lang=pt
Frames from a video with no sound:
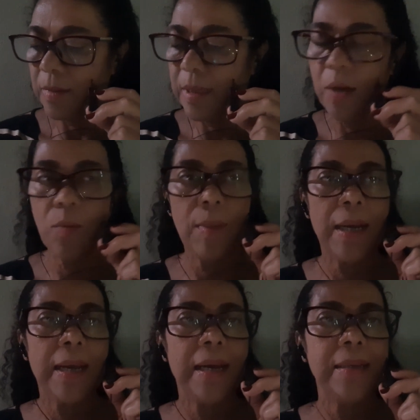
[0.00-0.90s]
ter uma
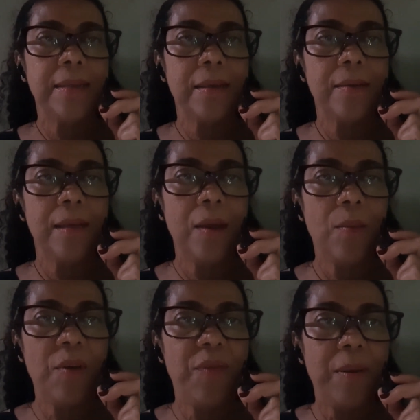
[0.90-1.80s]
casa, né,
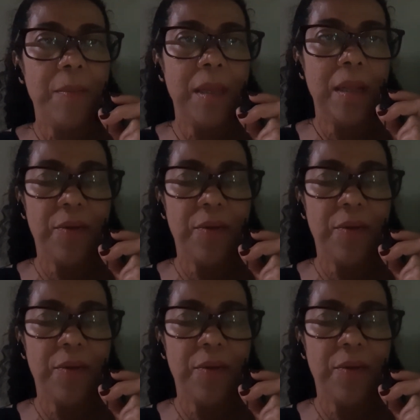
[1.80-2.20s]
uma família